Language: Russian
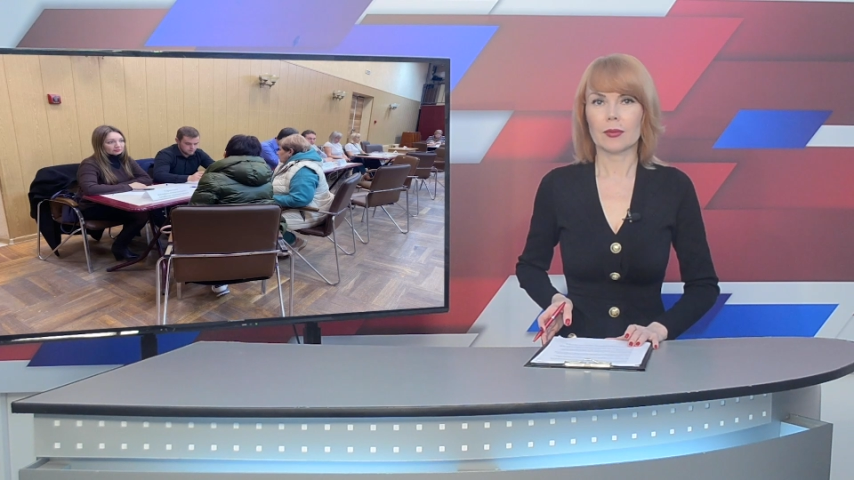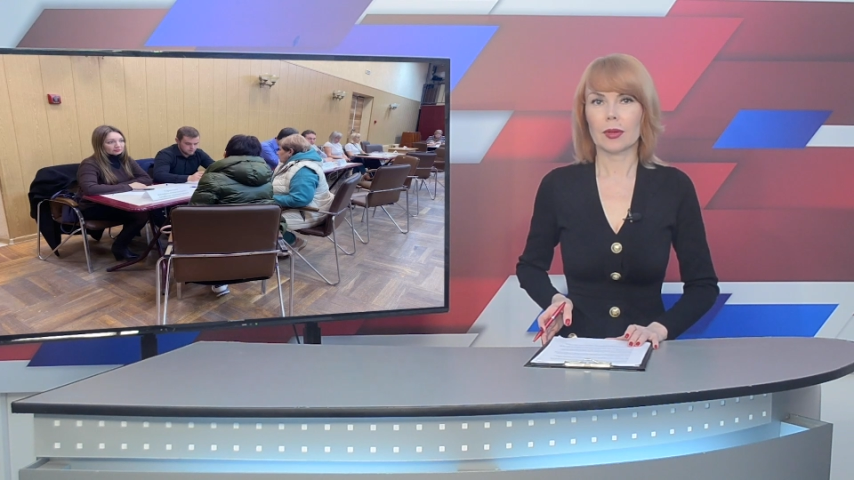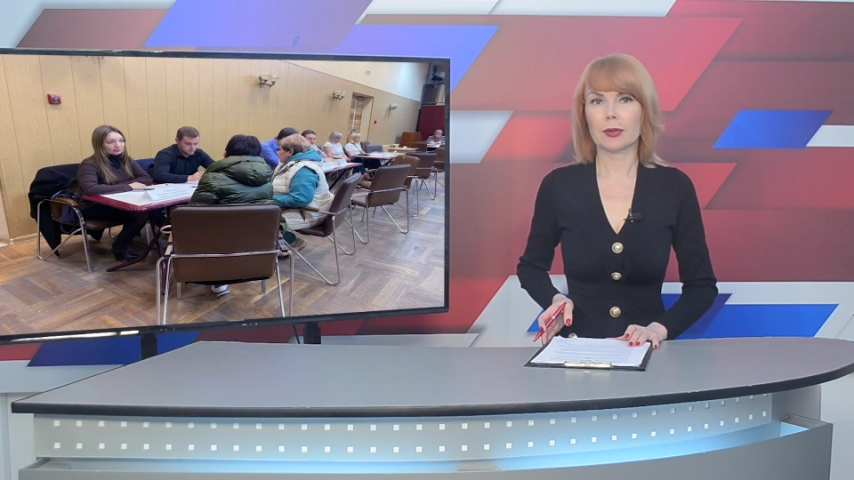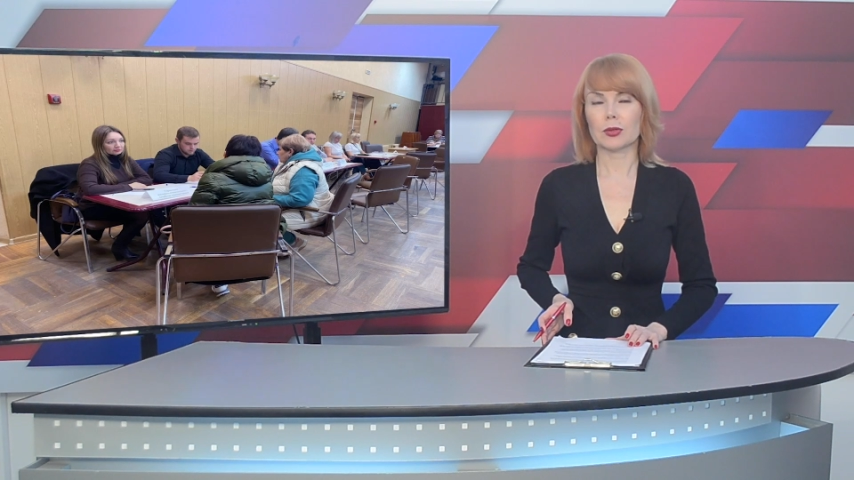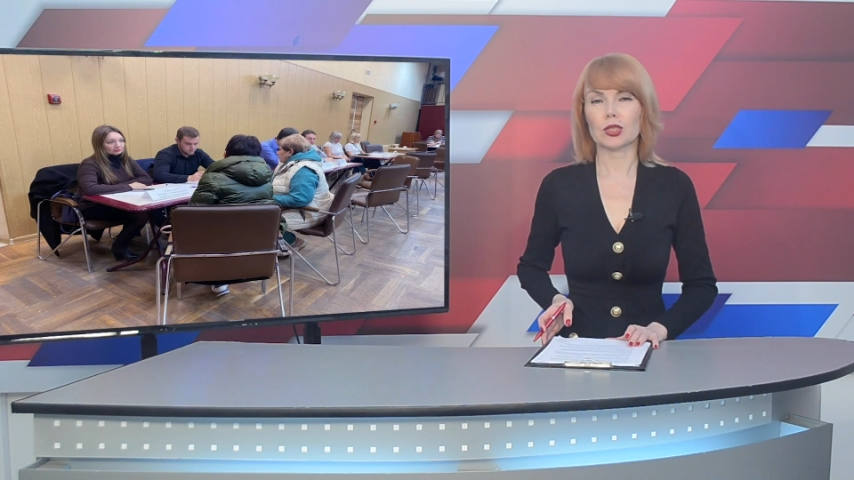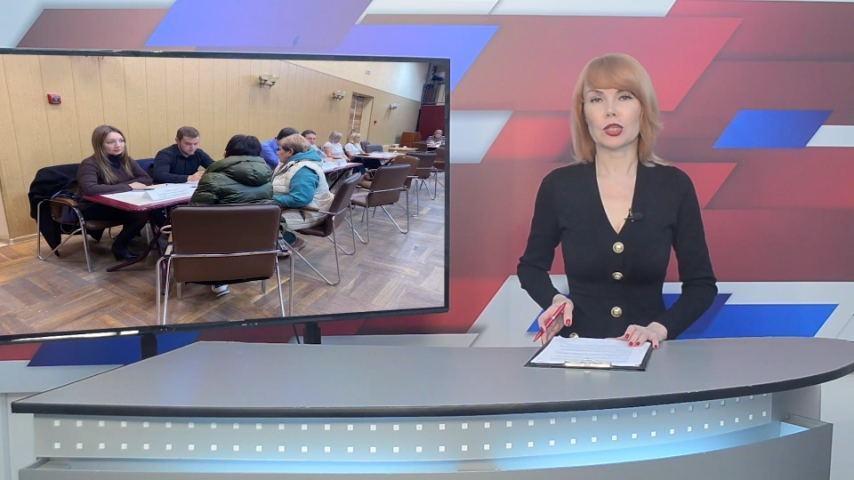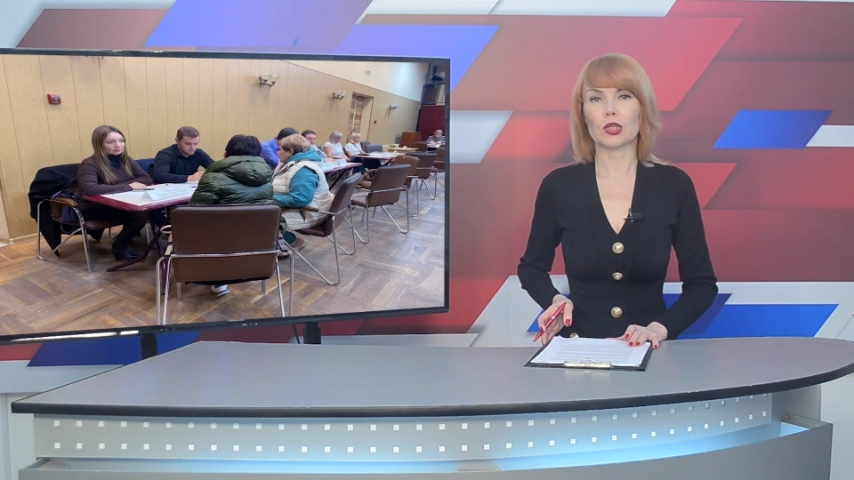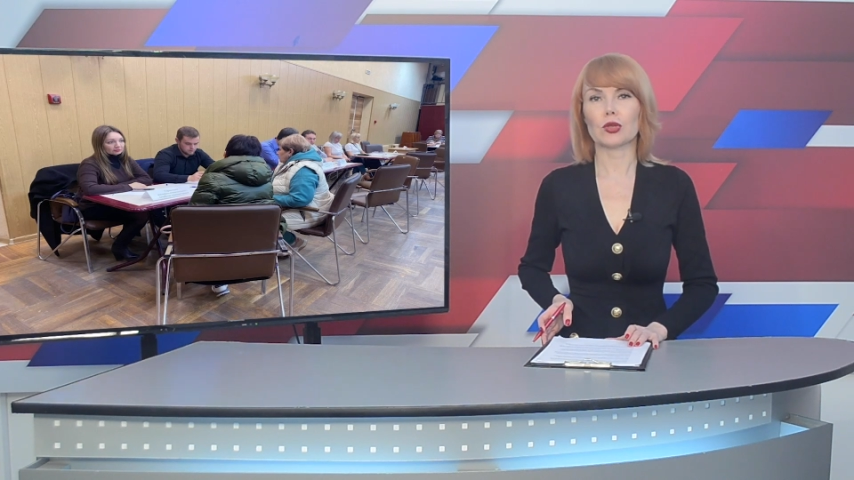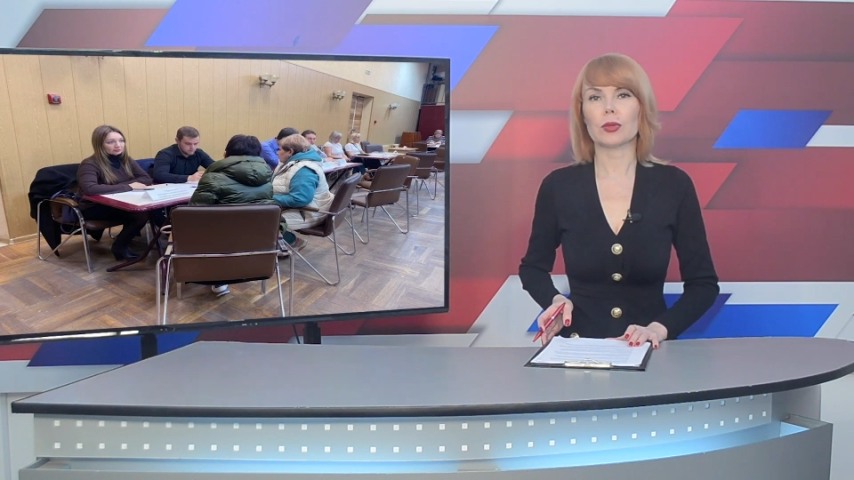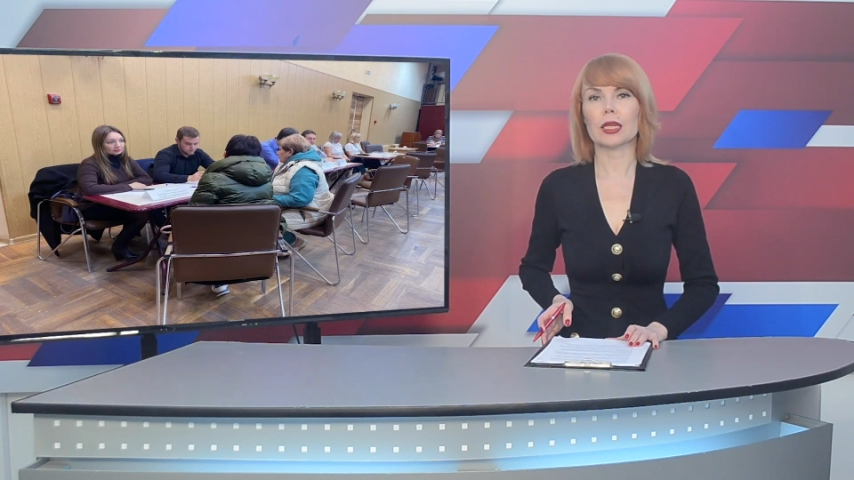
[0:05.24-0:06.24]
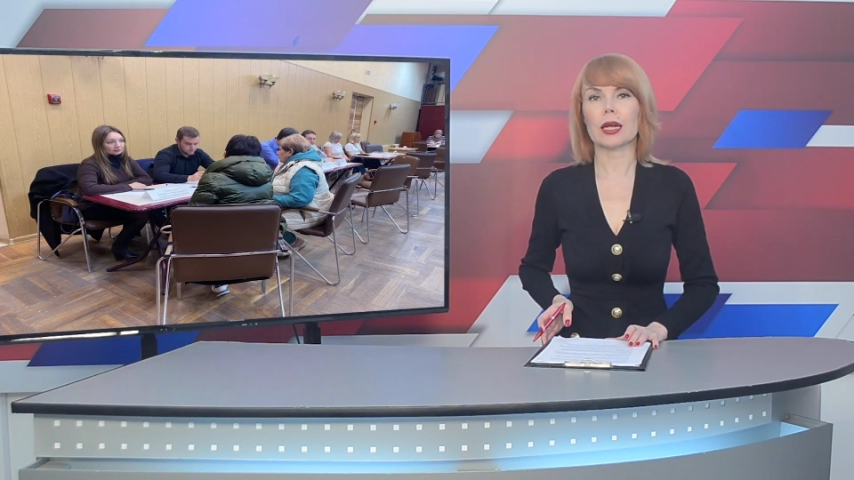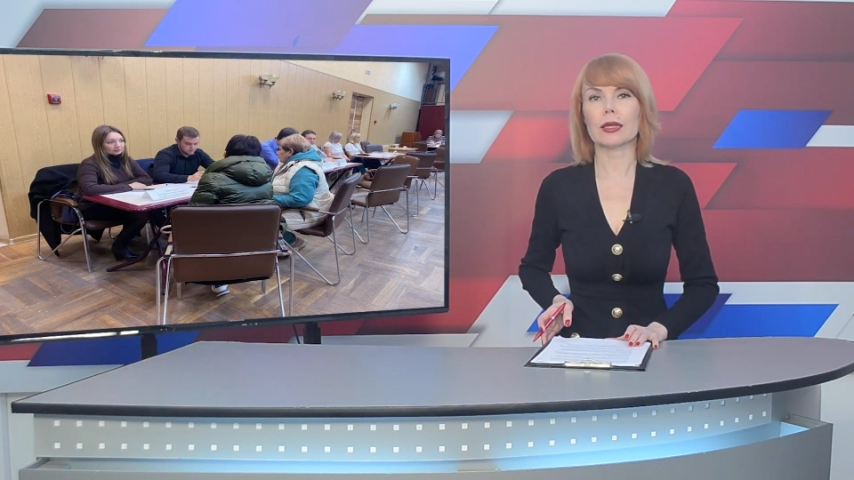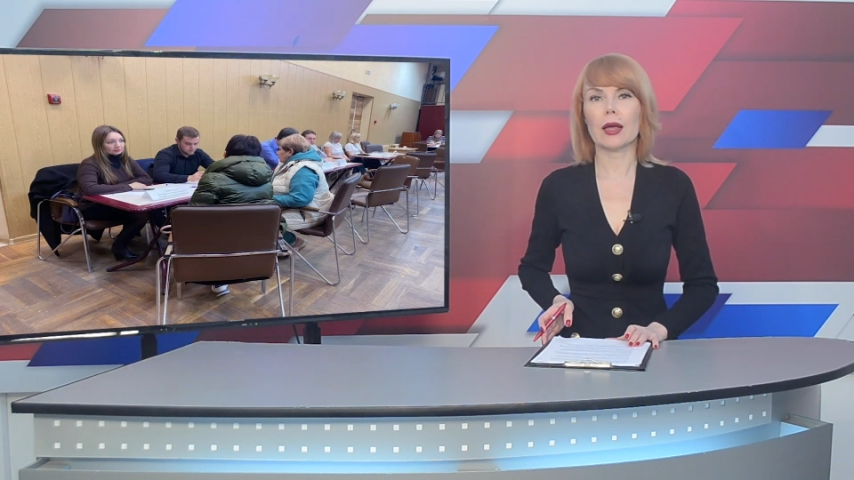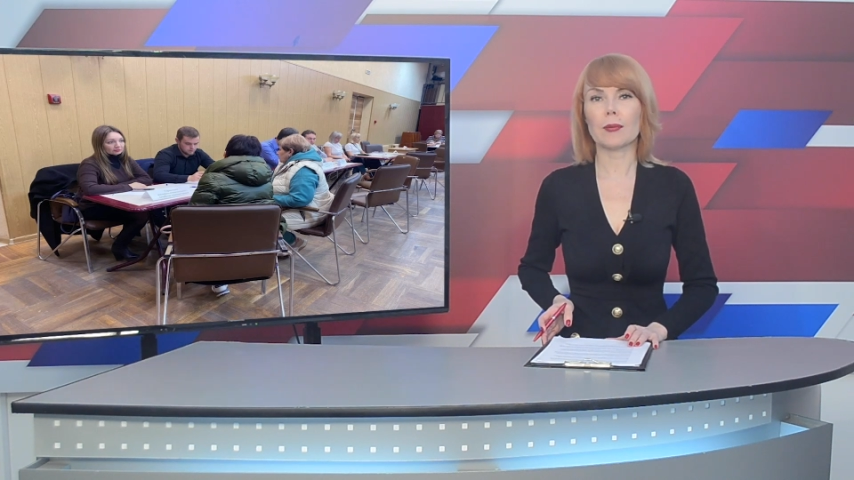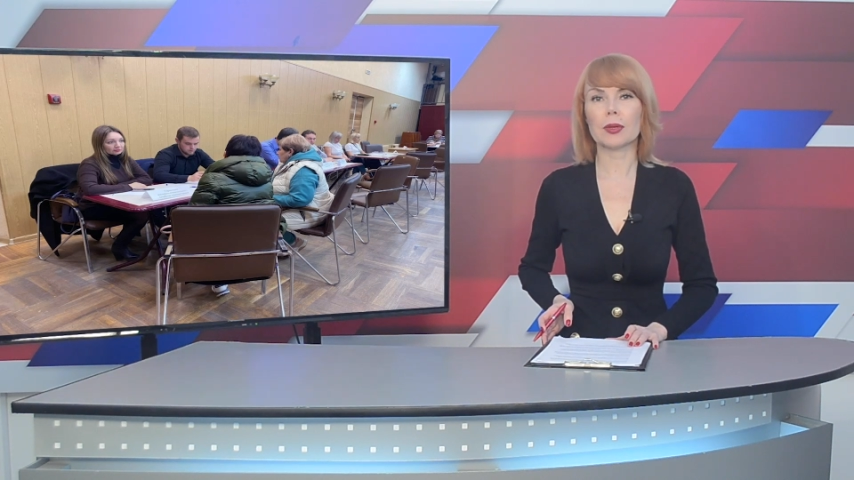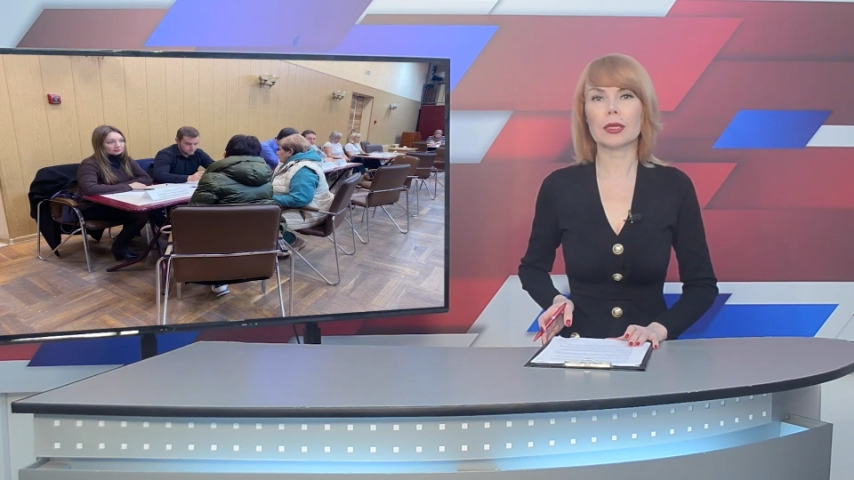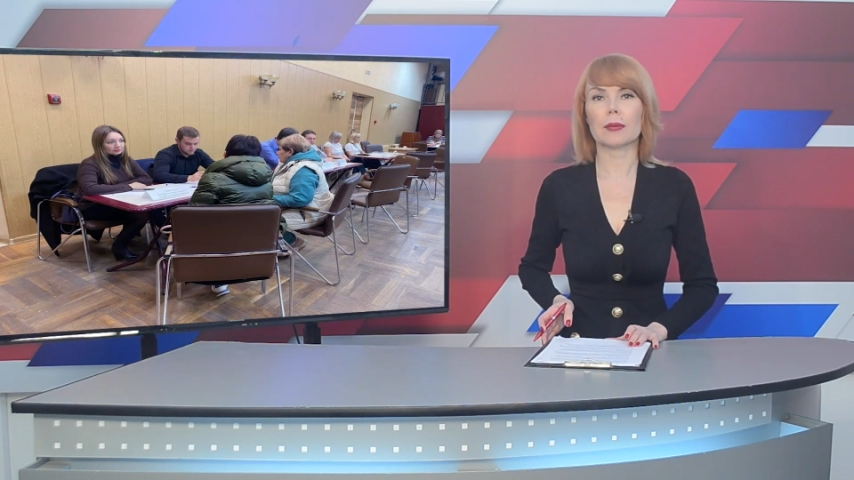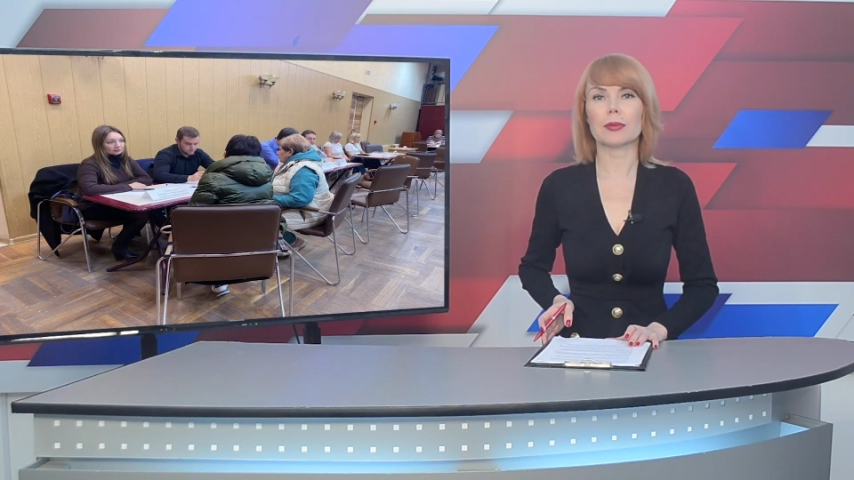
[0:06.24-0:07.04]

По поручению мэра Анапы на